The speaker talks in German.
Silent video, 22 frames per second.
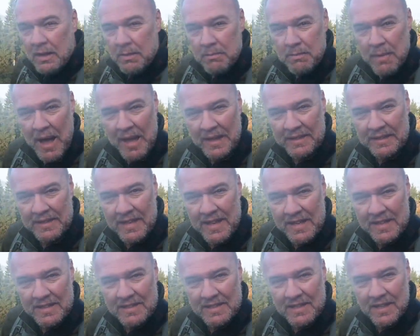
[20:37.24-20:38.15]
Macht
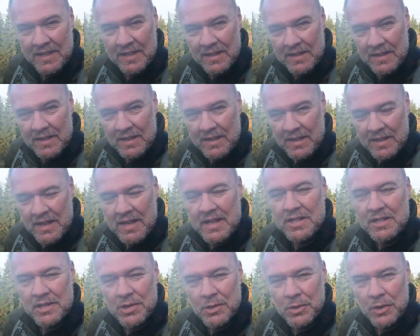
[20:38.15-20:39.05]
nichts.
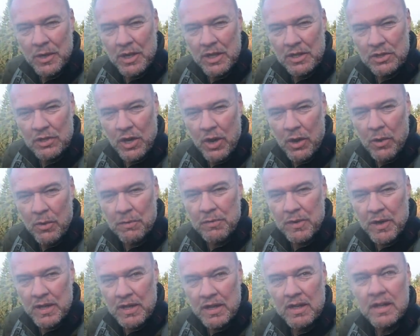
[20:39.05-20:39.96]
Ich, scha ich schaue, ob
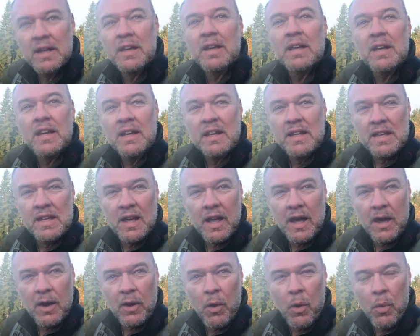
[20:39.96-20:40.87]
wir hier
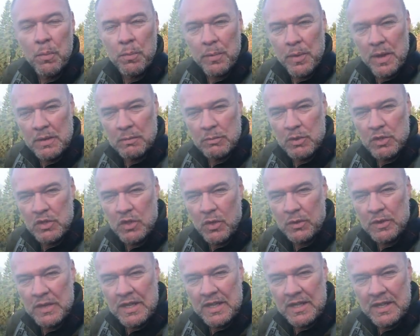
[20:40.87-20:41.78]
heroben im
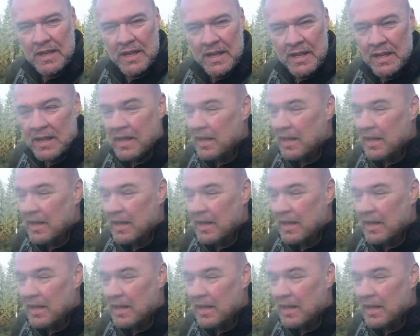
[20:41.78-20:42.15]
sonnigen,